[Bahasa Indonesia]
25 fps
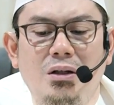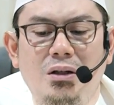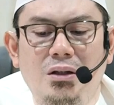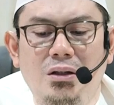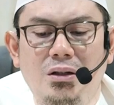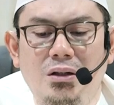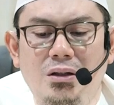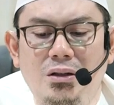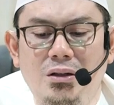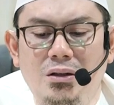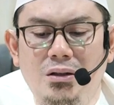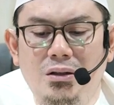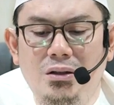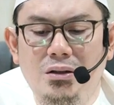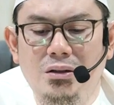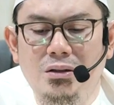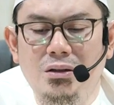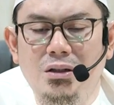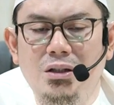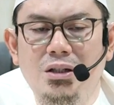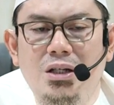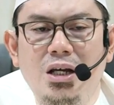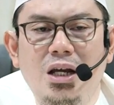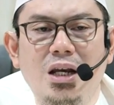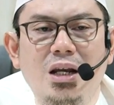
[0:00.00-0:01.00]
uh,
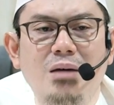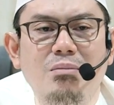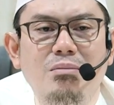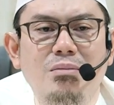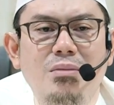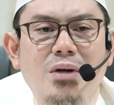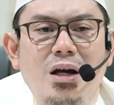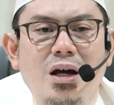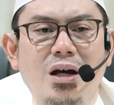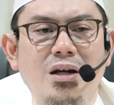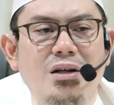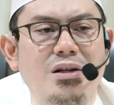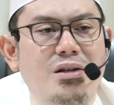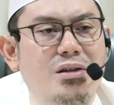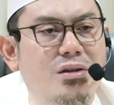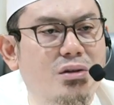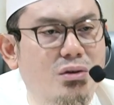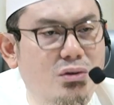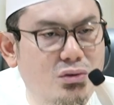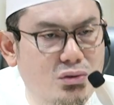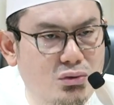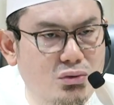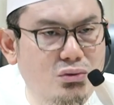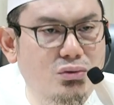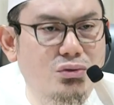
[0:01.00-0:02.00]
di dalam hadis
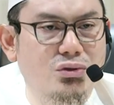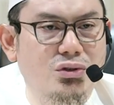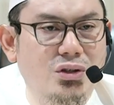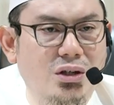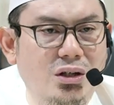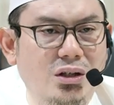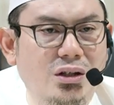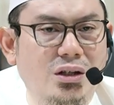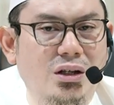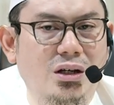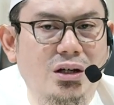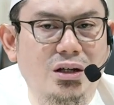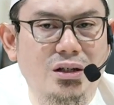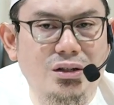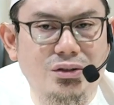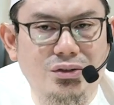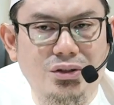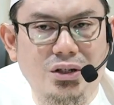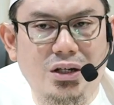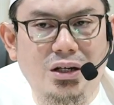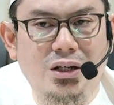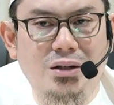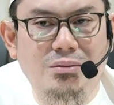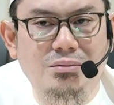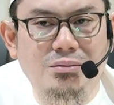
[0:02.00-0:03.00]
Rasul sallallahu alaihi
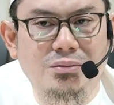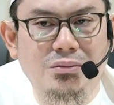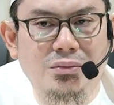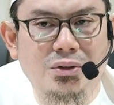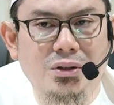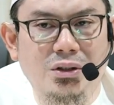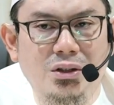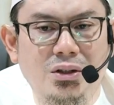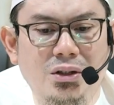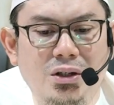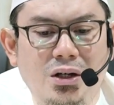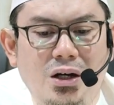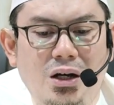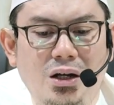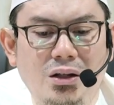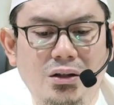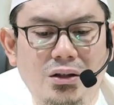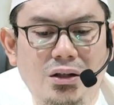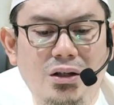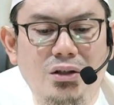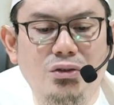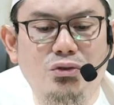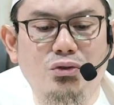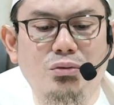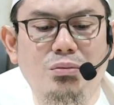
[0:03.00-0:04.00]
wasallam
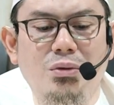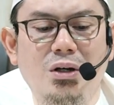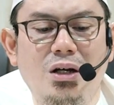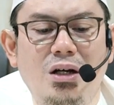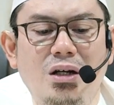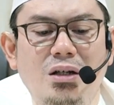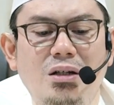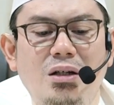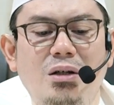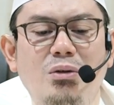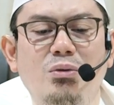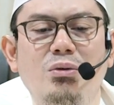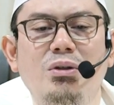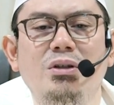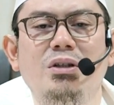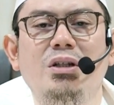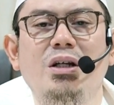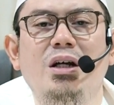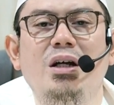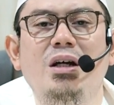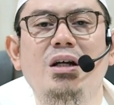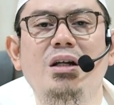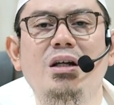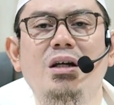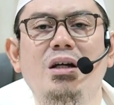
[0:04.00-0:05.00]
Allah Subhanahu wa
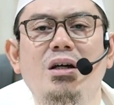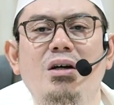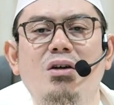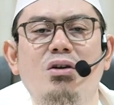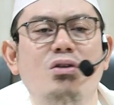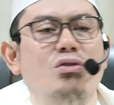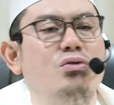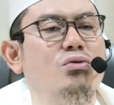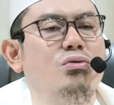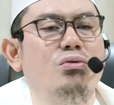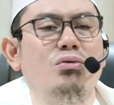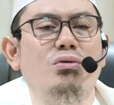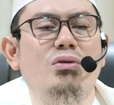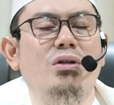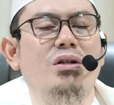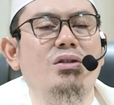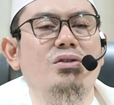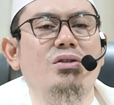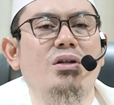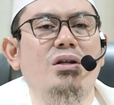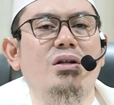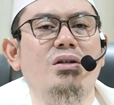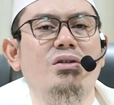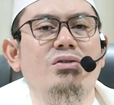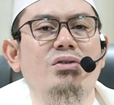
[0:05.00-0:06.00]
taala Rasulullah
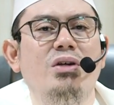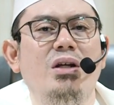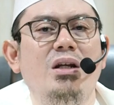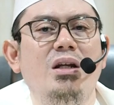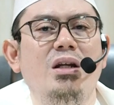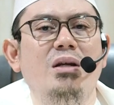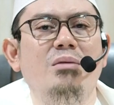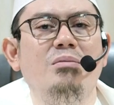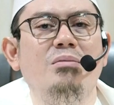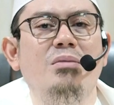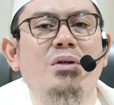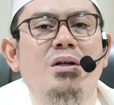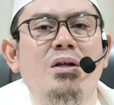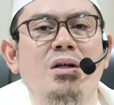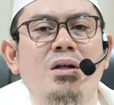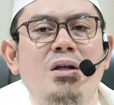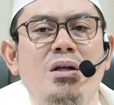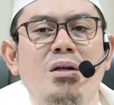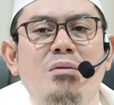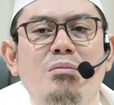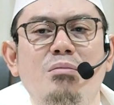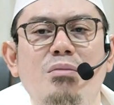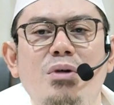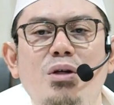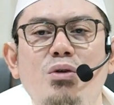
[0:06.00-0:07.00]
sallallahu alaihi wasallam
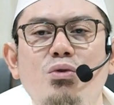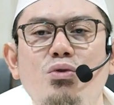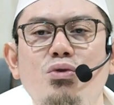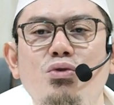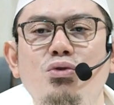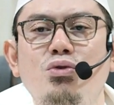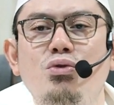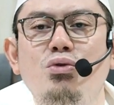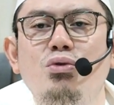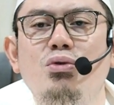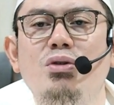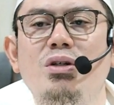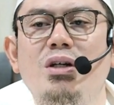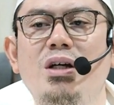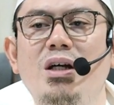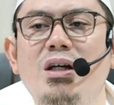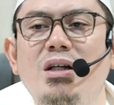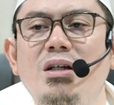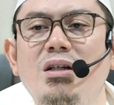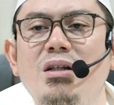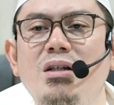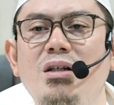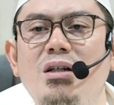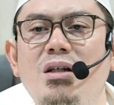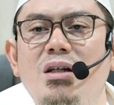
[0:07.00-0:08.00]

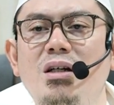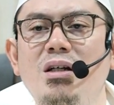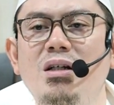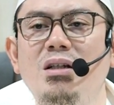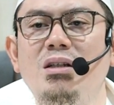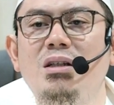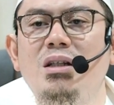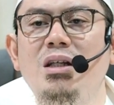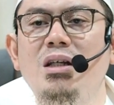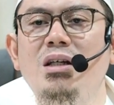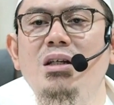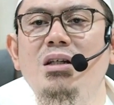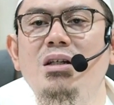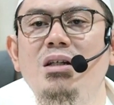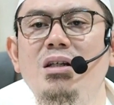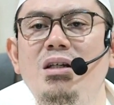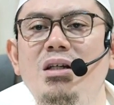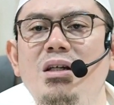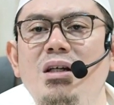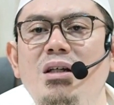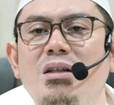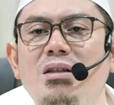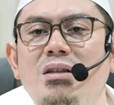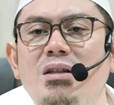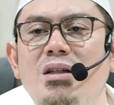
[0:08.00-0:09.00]
menunjukkan
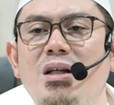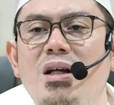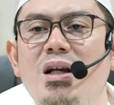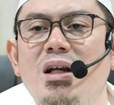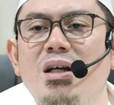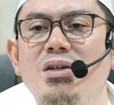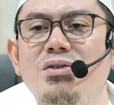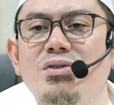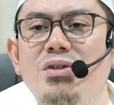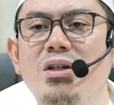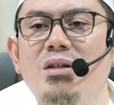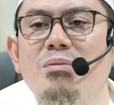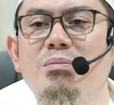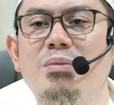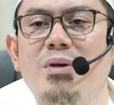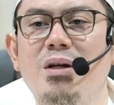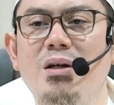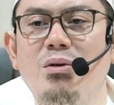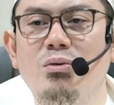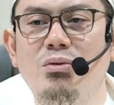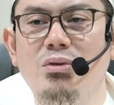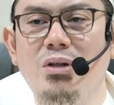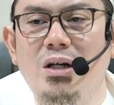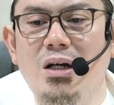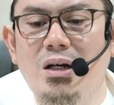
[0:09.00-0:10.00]
ketinggian derajat
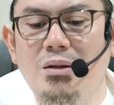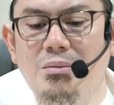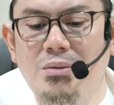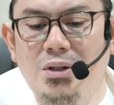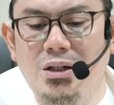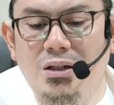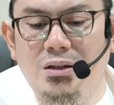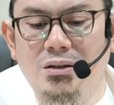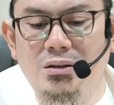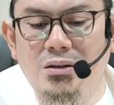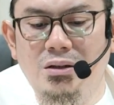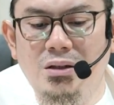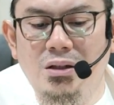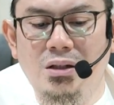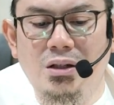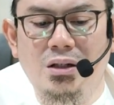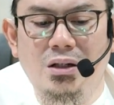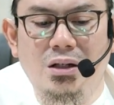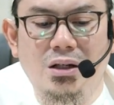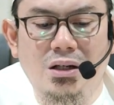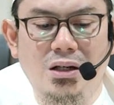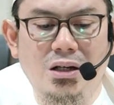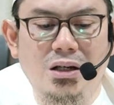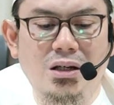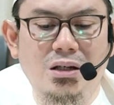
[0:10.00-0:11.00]
para ulama
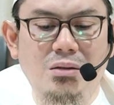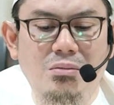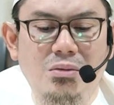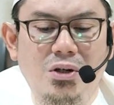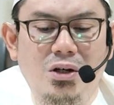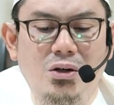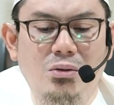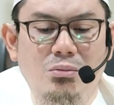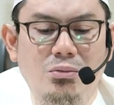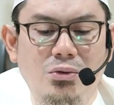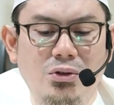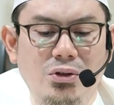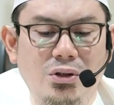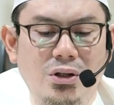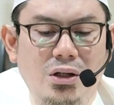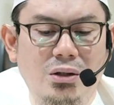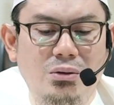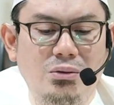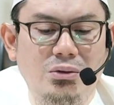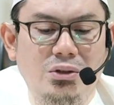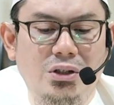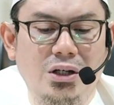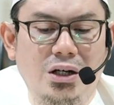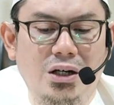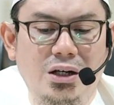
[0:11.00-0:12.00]

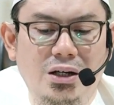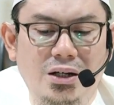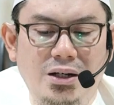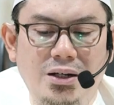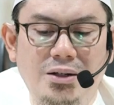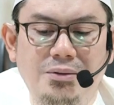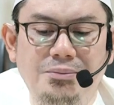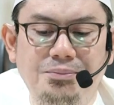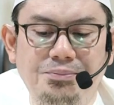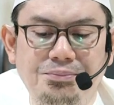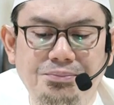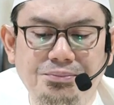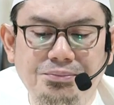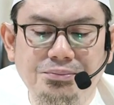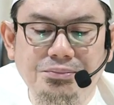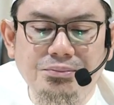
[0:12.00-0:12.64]
rahimahumullahu taala.